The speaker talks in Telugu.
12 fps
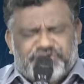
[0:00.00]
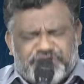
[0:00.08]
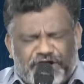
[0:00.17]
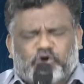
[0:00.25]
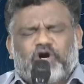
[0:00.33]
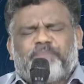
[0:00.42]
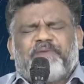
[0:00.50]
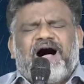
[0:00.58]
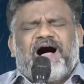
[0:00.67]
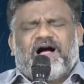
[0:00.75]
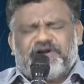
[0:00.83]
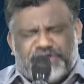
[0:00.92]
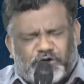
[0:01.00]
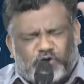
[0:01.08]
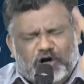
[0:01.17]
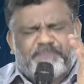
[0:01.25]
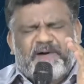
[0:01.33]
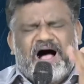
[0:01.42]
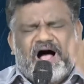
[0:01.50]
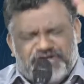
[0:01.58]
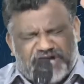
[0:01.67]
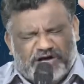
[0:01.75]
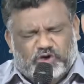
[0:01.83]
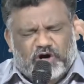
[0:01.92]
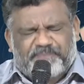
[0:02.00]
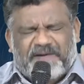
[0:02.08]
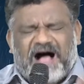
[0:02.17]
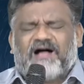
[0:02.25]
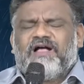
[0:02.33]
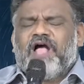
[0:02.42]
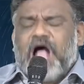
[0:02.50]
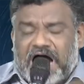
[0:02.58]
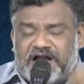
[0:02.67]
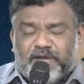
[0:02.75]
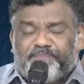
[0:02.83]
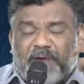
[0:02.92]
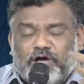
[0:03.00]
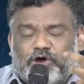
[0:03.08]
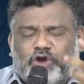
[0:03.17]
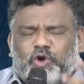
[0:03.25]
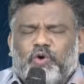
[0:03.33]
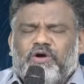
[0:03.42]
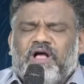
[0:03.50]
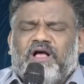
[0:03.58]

నీ కృప నీ కృప నీ కృప అని పలుకుతూ